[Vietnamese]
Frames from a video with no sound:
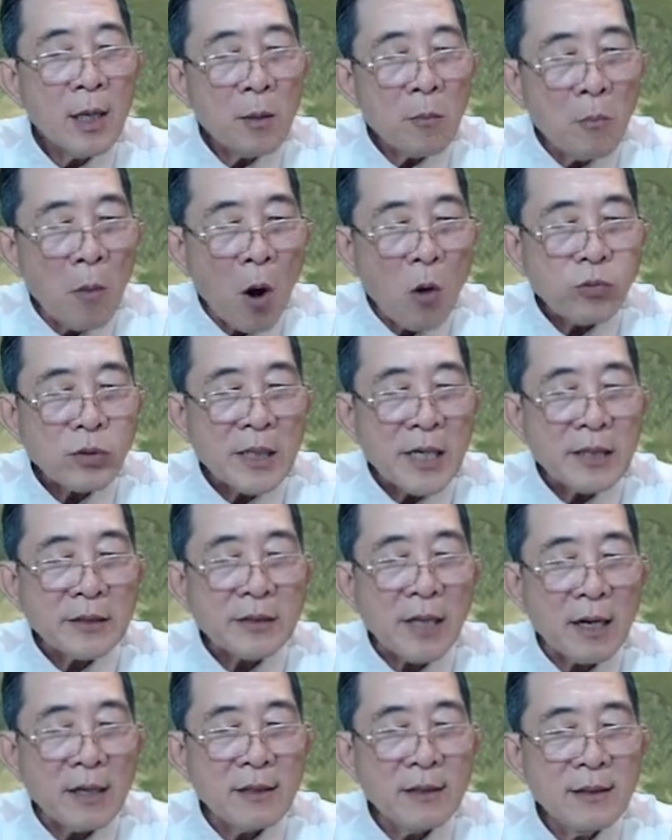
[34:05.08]
Một nữ
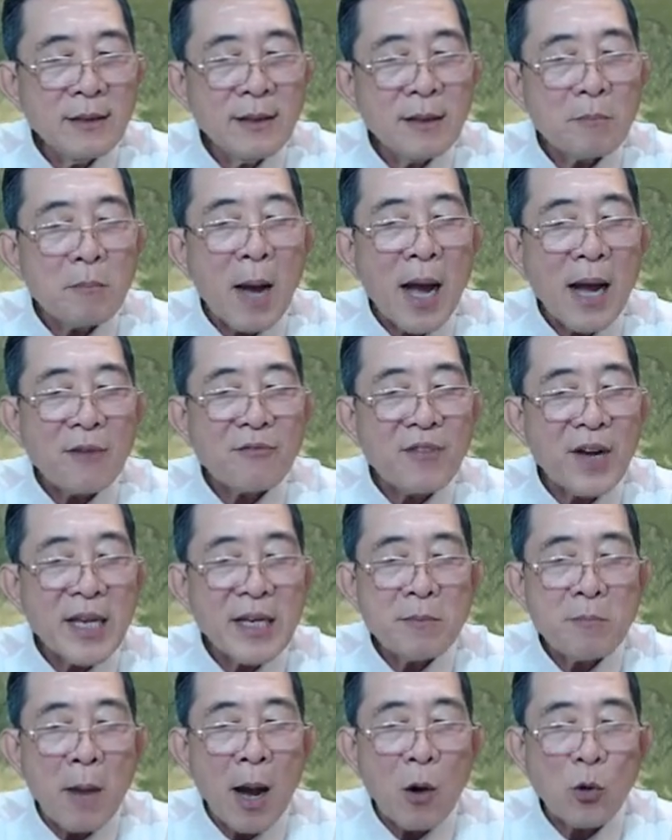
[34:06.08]
tử mặc
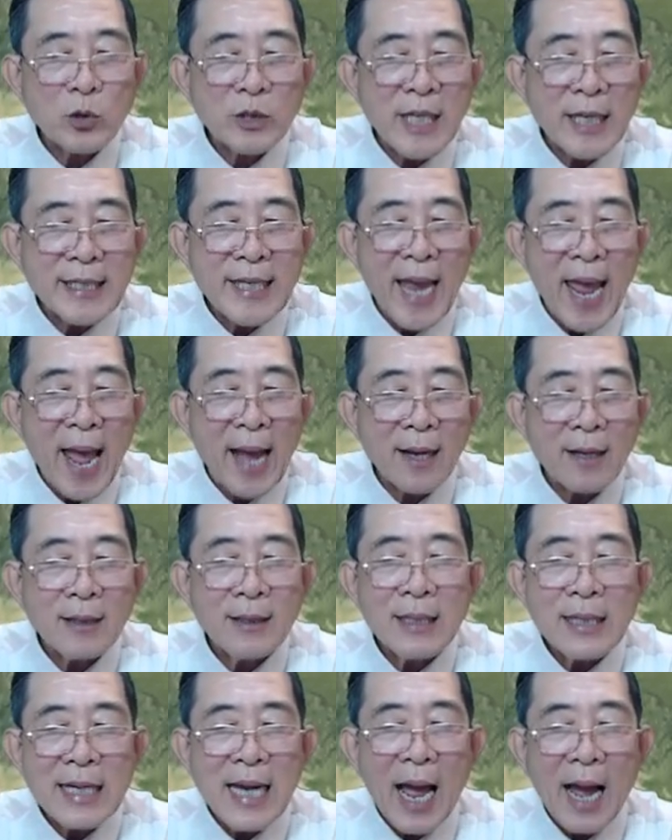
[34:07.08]
váy màu xanh nhạt
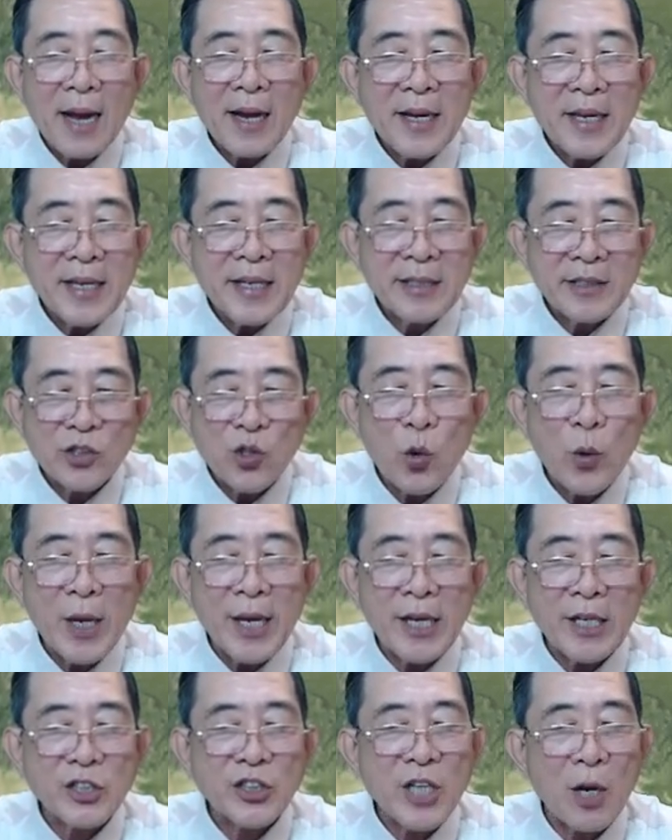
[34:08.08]
lặng yên xuất
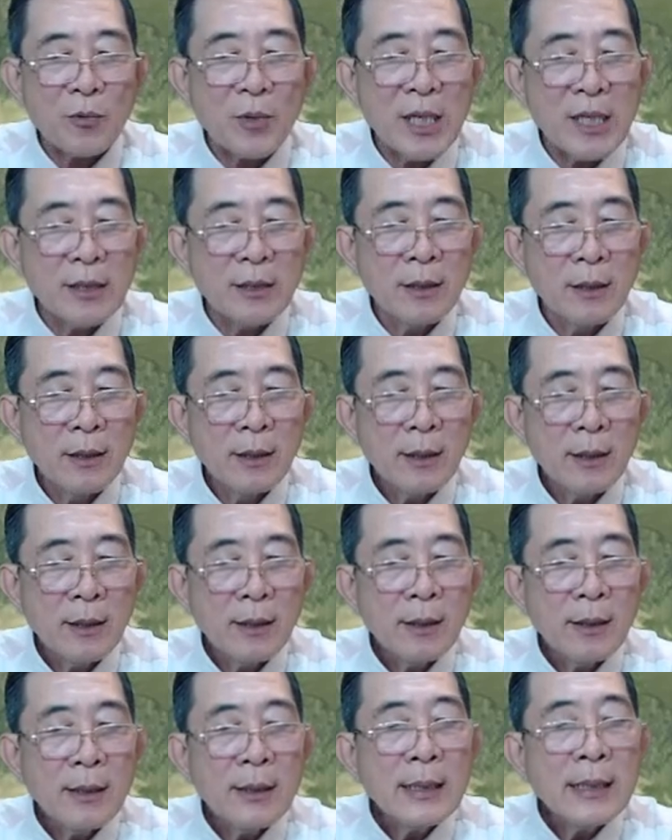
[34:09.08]
hiện sau lưng.
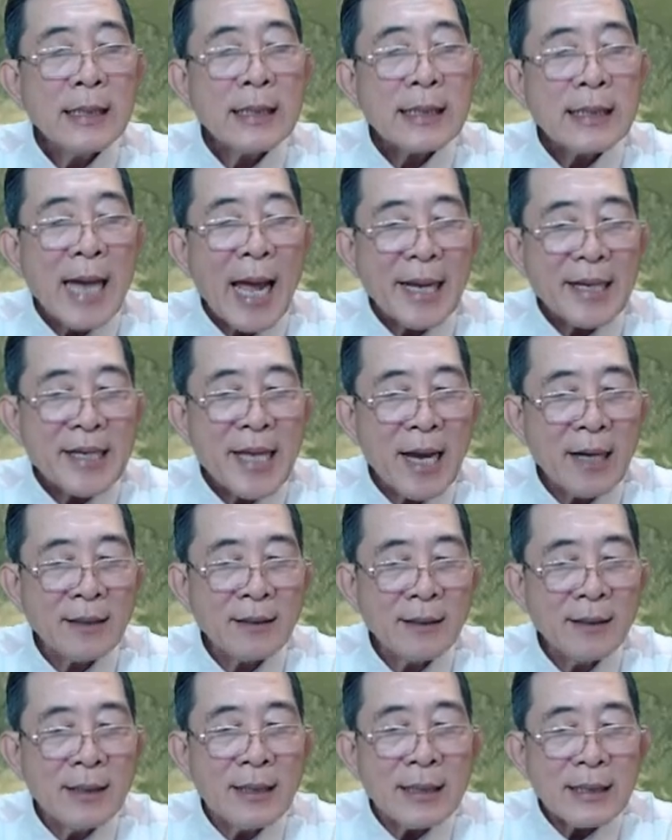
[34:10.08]
Đại
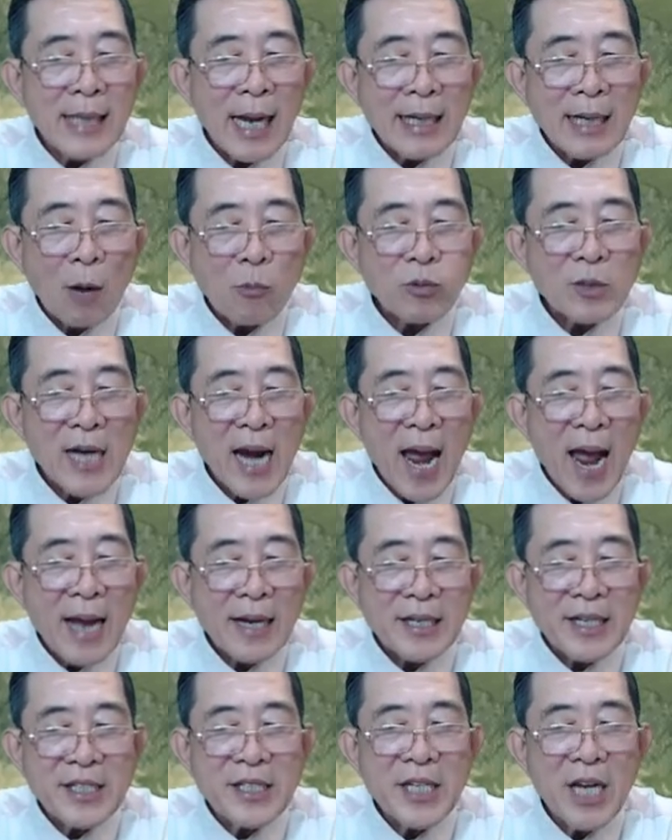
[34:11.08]
nhân đã đọc ra
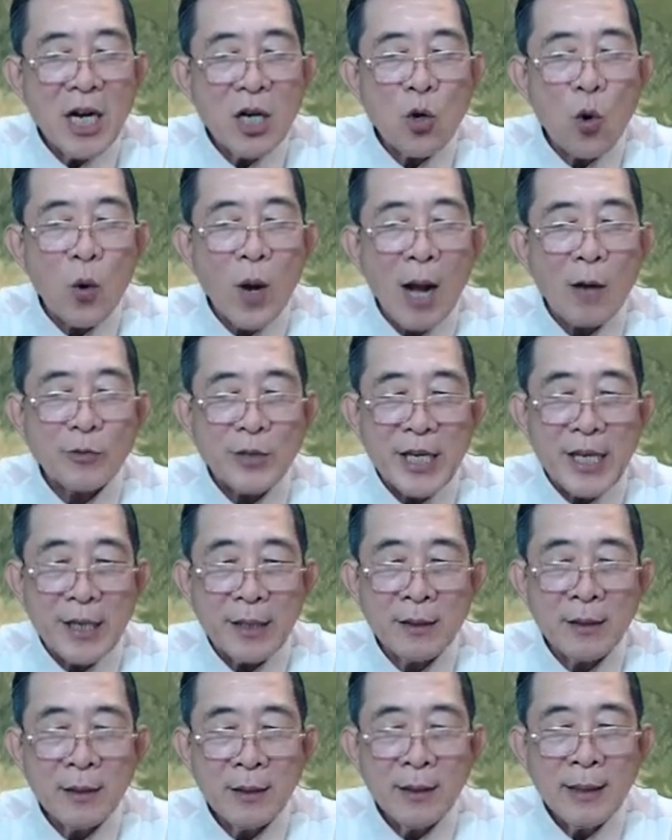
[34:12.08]
ký ức của Cao
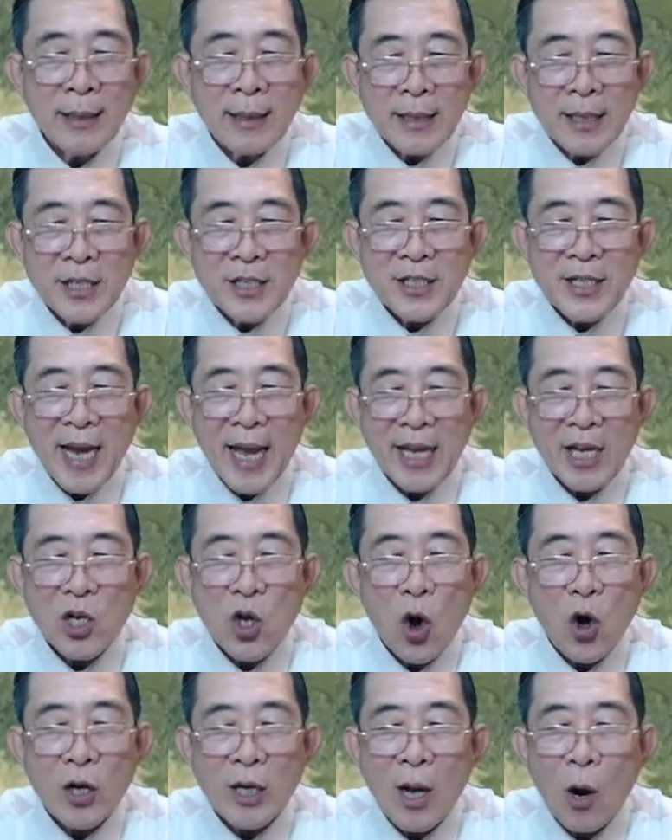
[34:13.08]
Diễn, người này
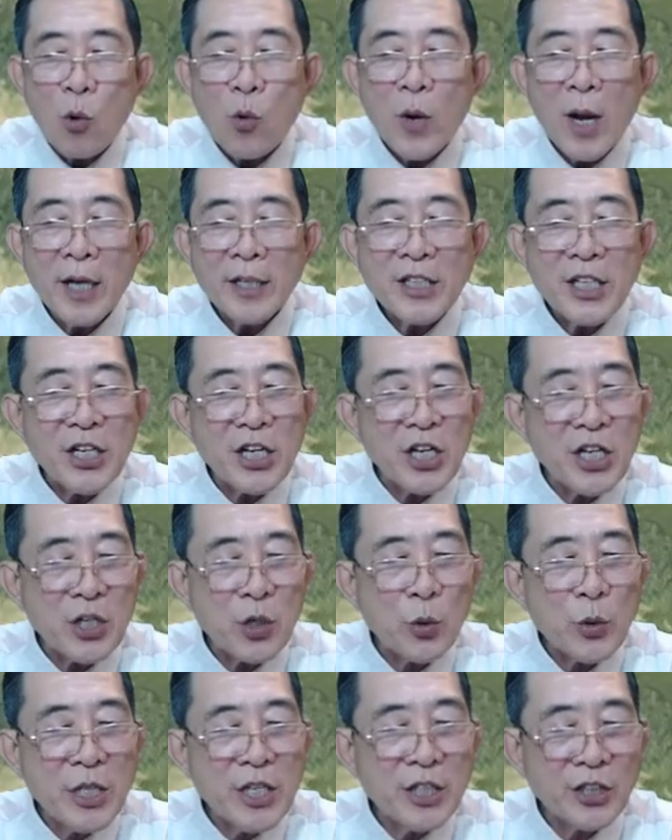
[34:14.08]
còn cấu kết với người
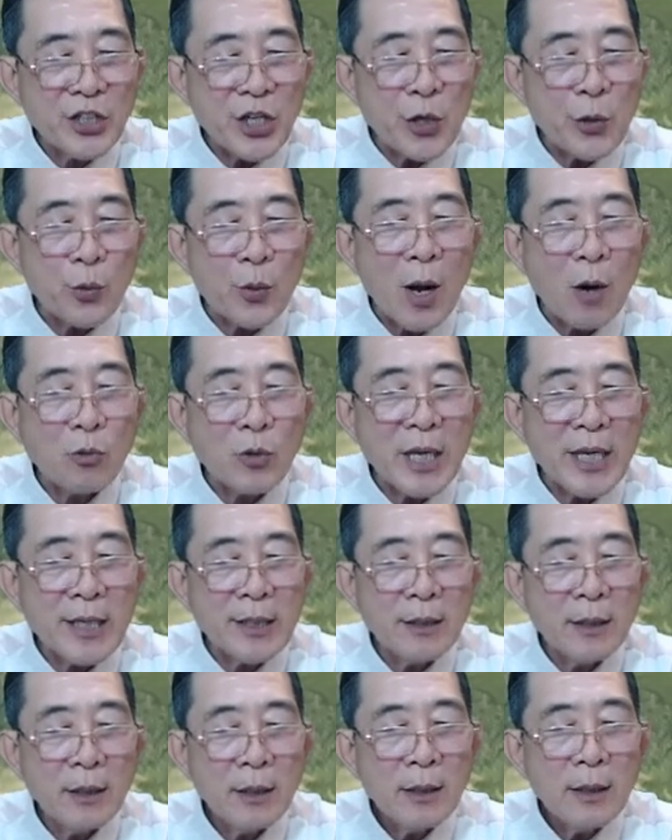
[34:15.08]
của Diên Triều Câu Ly.
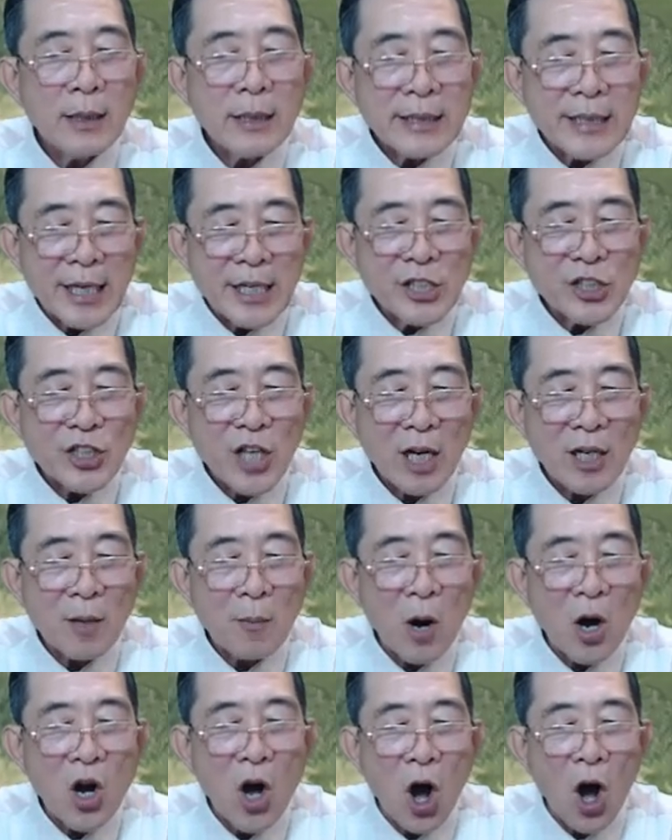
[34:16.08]
Chỉ sợ là
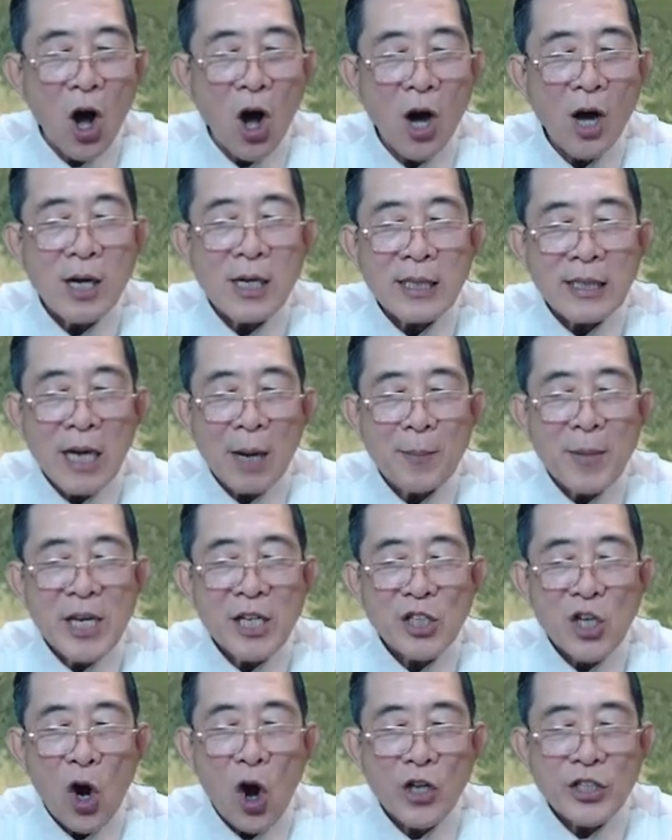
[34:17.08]
bọn họ đã biết
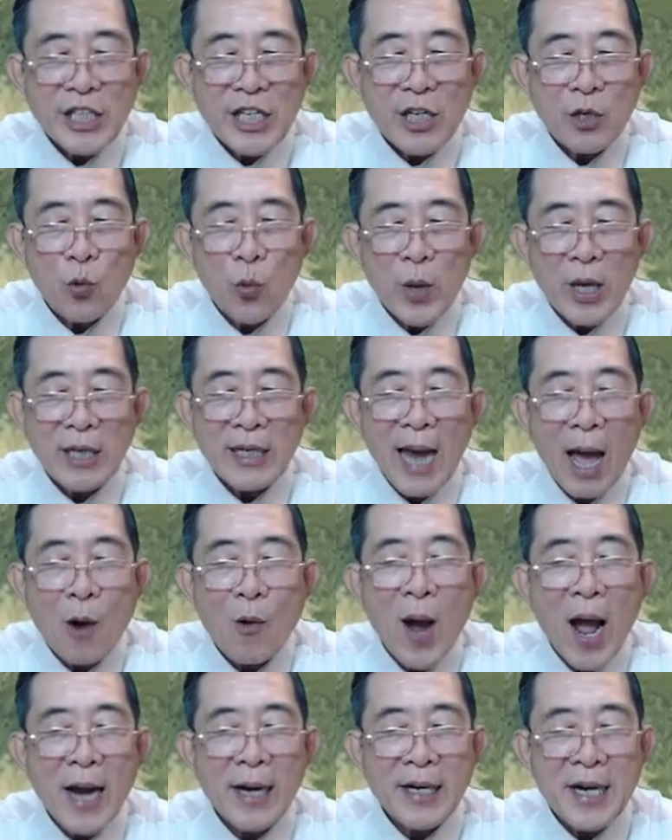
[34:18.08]
rõ việc quyền lão
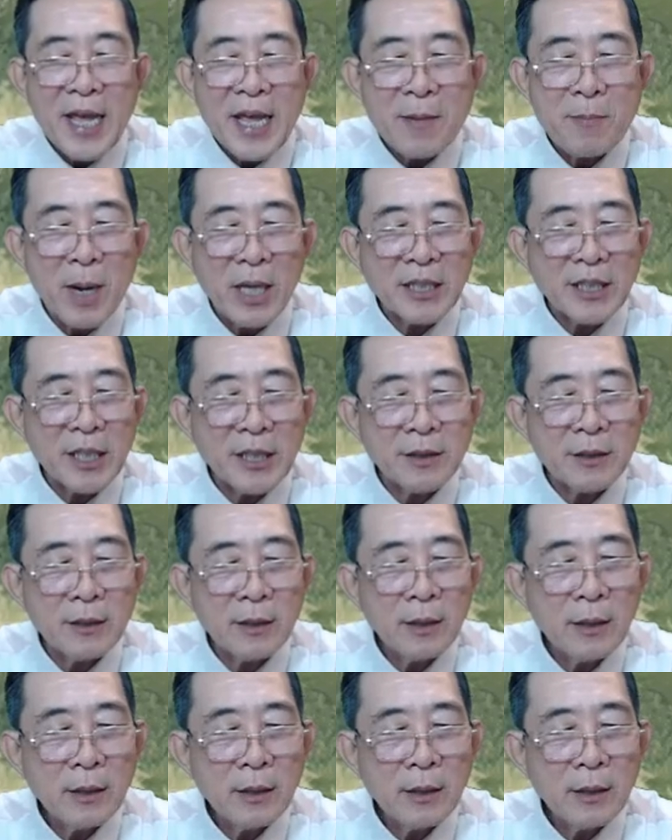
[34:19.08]
hắc đế mất tích.